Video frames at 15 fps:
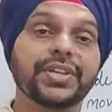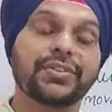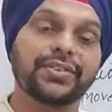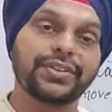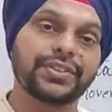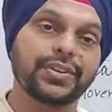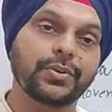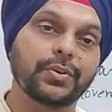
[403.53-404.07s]

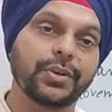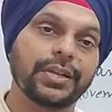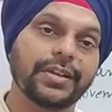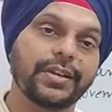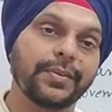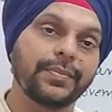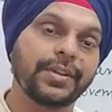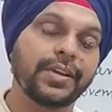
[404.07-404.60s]
जनरेशन को
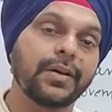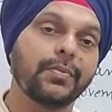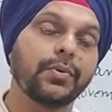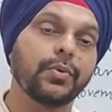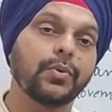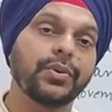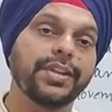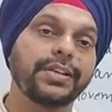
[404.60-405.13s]
लेकर भी हम
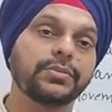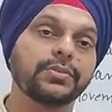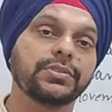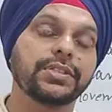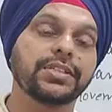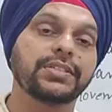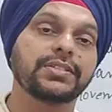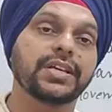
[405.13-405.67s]
लोगों ने एक
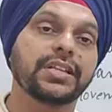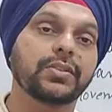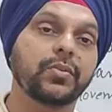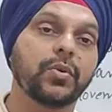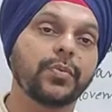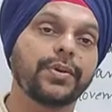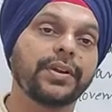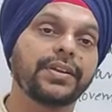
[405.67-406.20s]
दूसरे के साथ
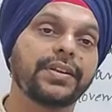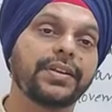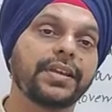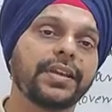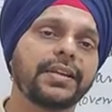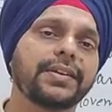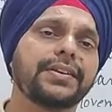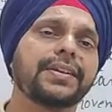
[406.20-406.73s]
कोऑपरेट
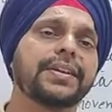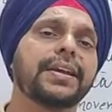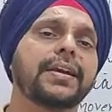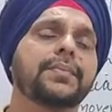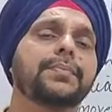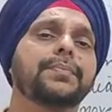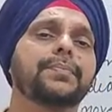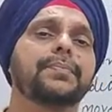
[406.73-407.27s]
किया कि ठीक
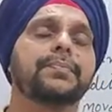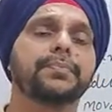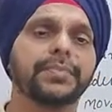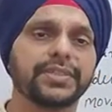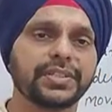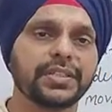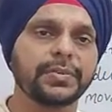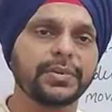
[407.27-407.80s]
है
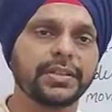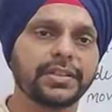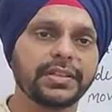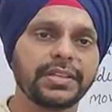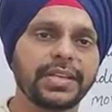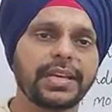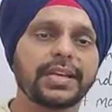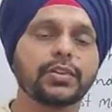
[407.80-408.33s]
बिजली
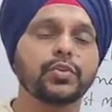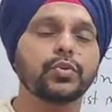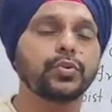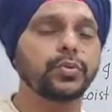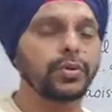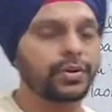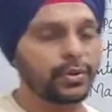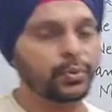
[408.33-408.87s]
बनती है तो
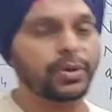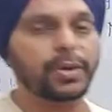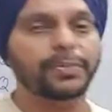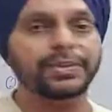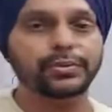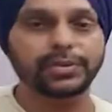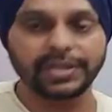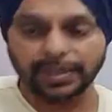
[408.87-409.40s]
क्यों ना
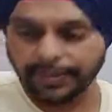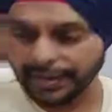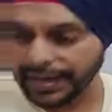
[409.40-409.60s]
मिलजुल के